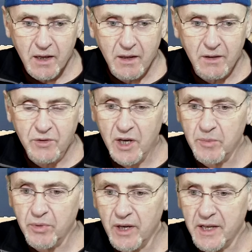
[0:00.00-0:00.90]
voilà
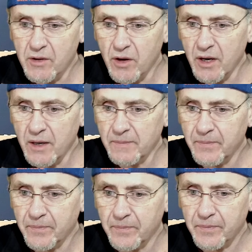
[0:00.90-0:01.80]
pour les cols.
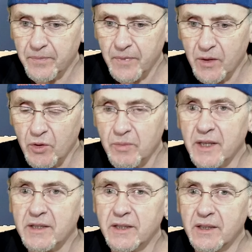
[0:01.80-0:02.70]
Donc
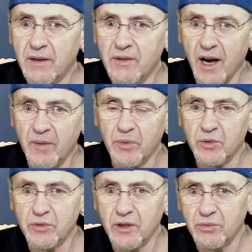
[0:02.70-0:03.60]
merci d'avoir
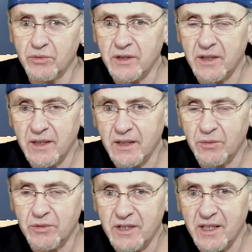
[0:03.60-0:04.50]
répondu à toutes ces
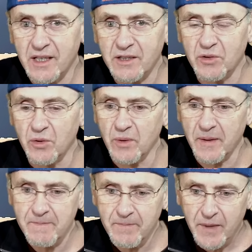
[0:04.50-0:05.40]
questions.
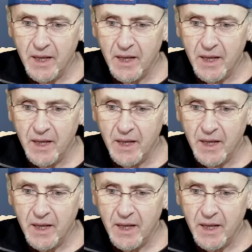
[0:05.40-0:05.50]
Hein.